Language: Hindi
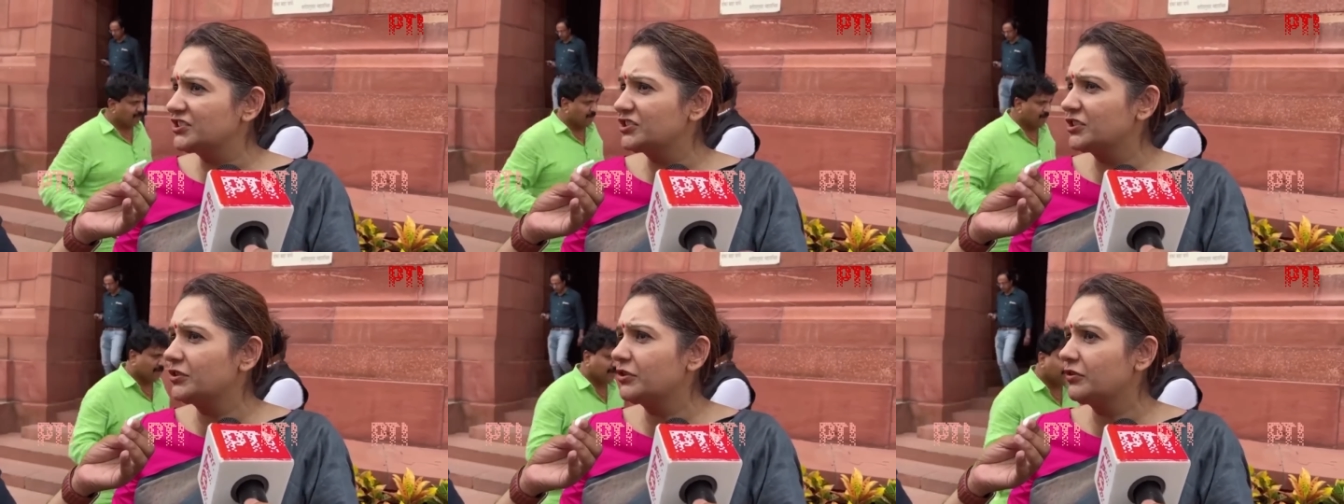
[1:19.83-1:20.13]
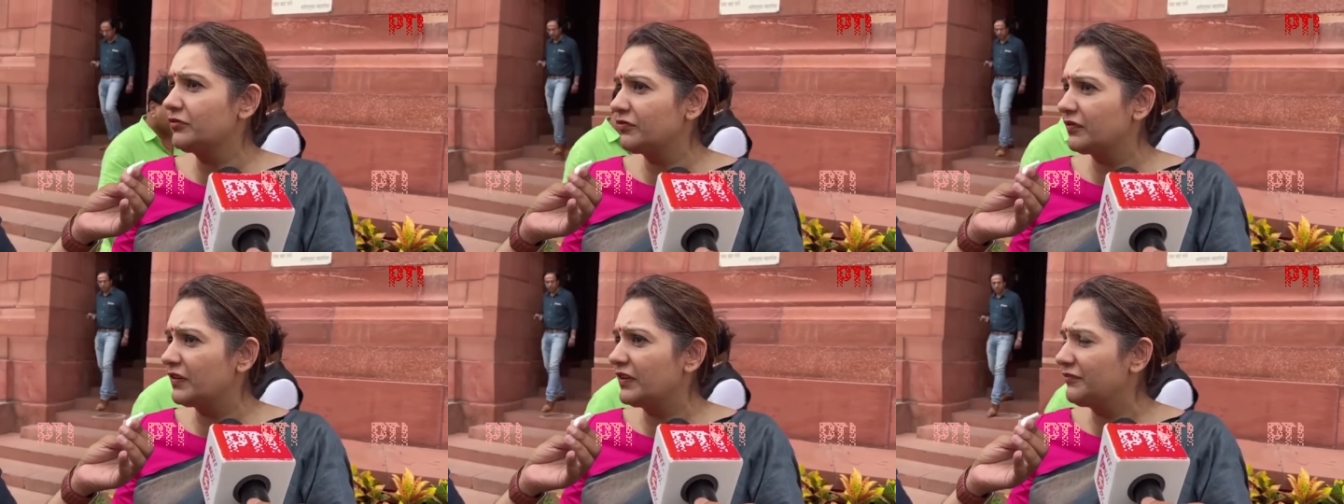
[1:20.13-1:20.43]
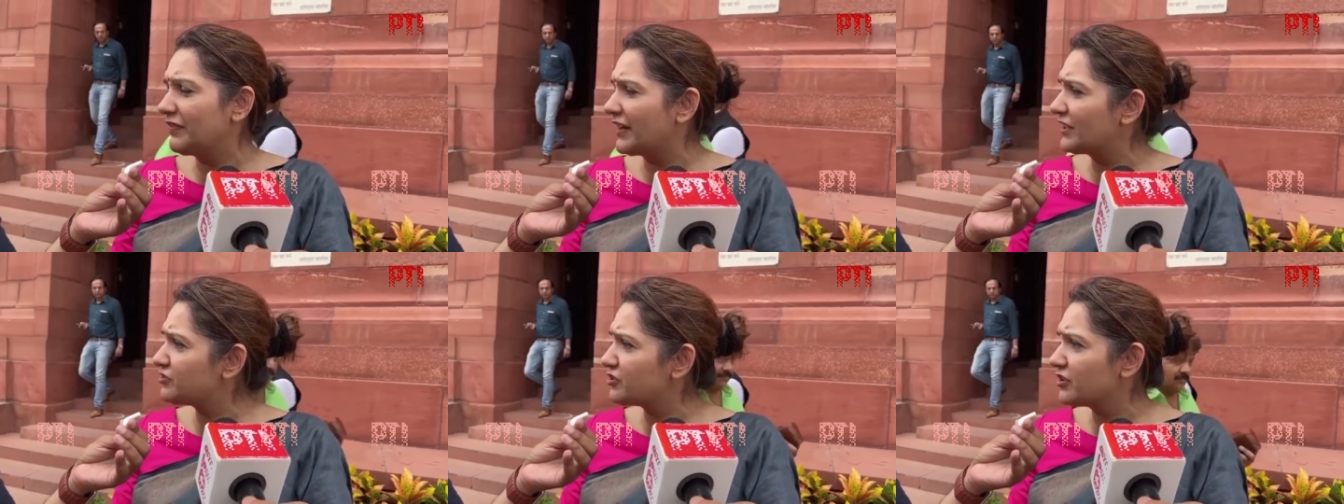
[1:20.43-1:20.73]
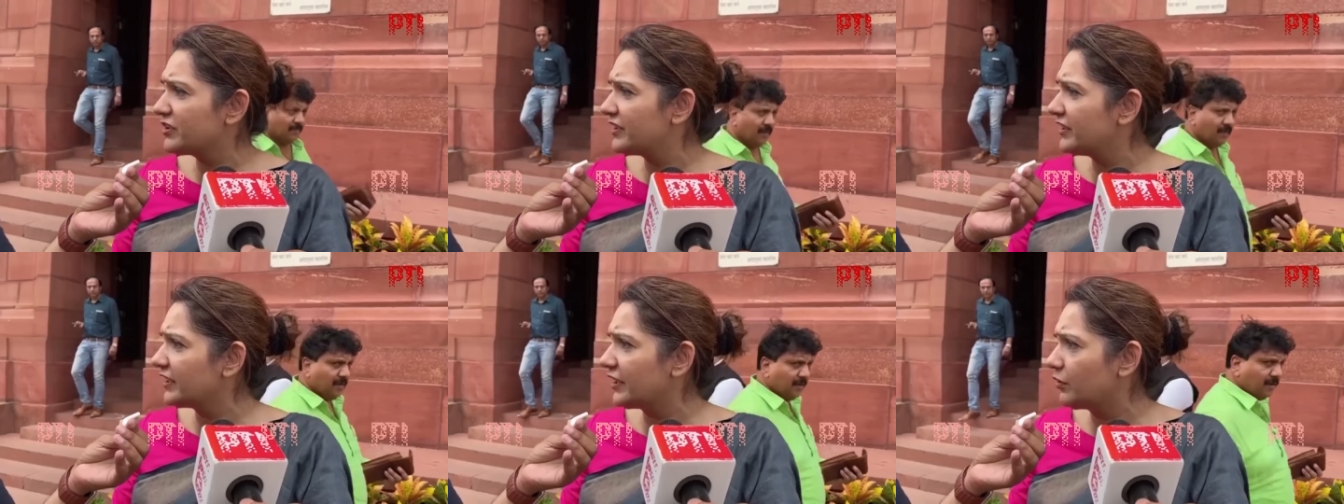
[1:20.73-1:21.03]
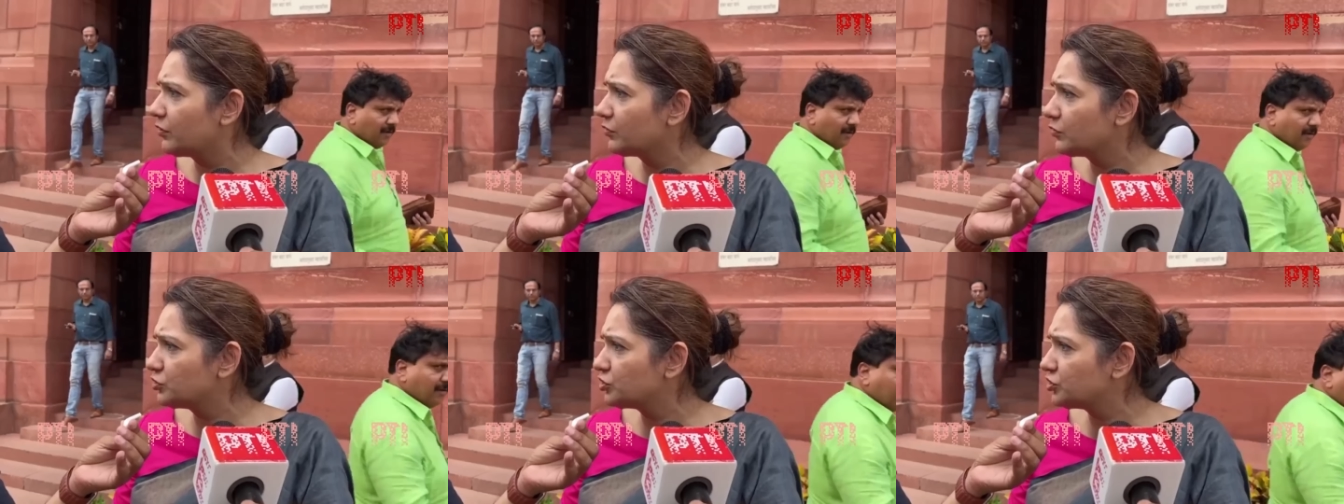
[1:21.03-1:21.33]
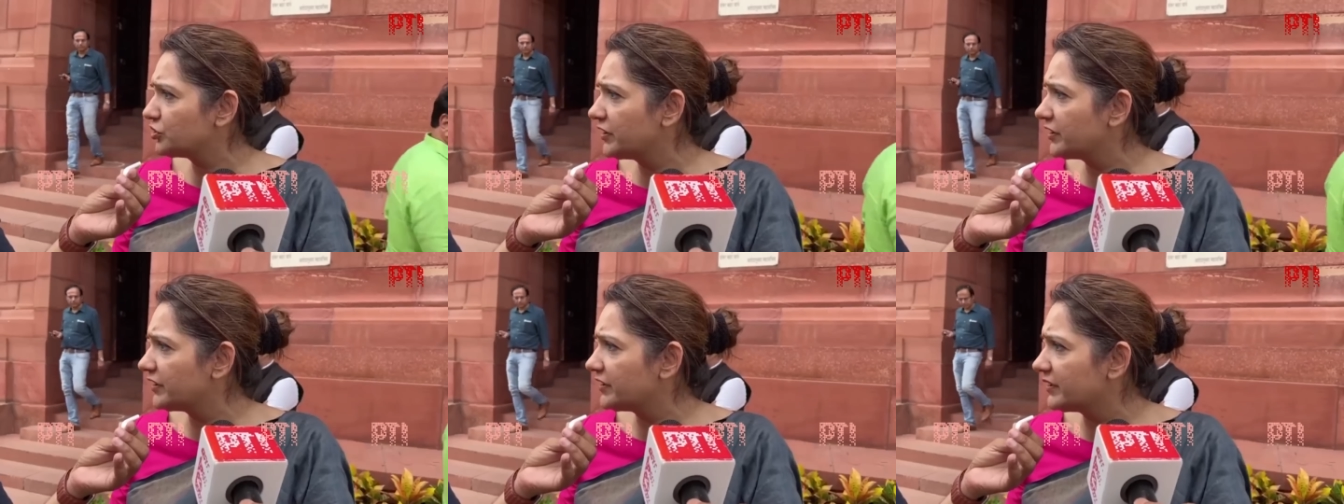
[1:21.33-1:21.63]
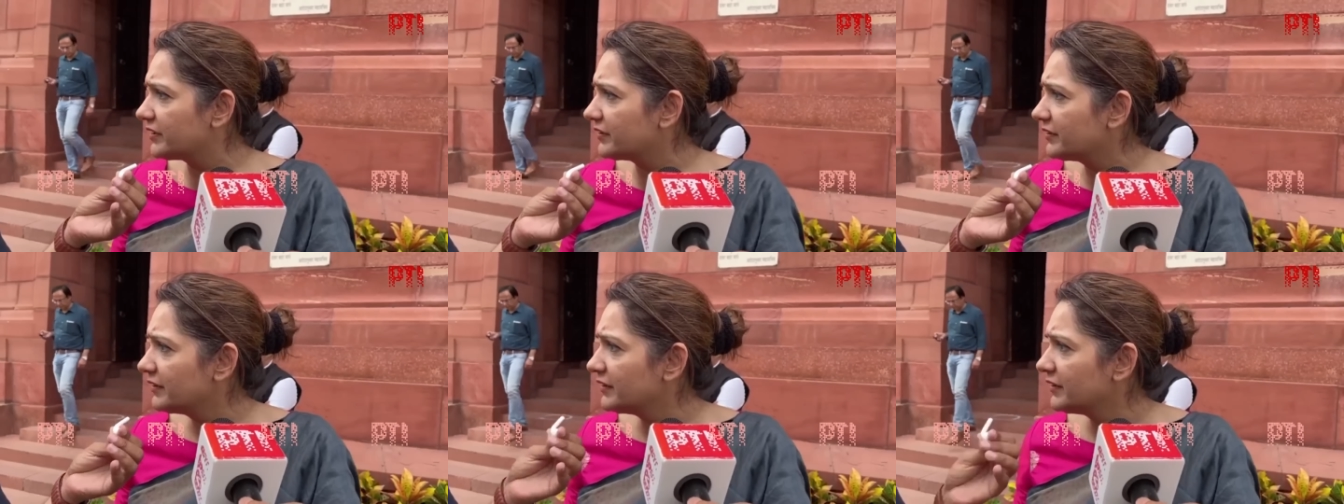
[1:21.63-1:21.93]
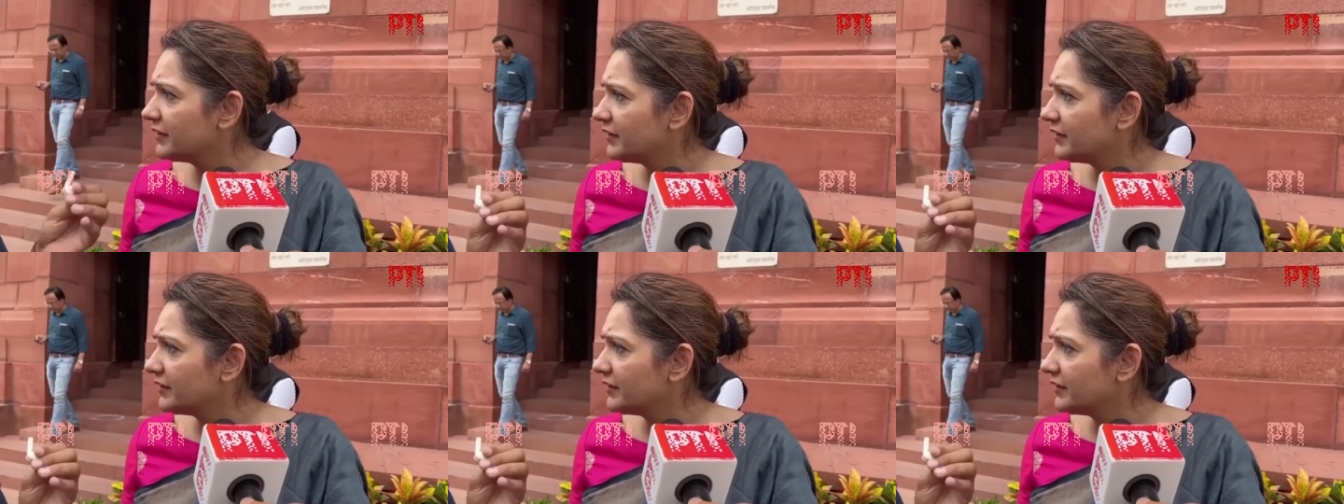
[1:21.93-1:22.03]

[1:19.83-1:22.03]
जेस्टर ऑफ अफेक्शन किया और कुछ नहीं किया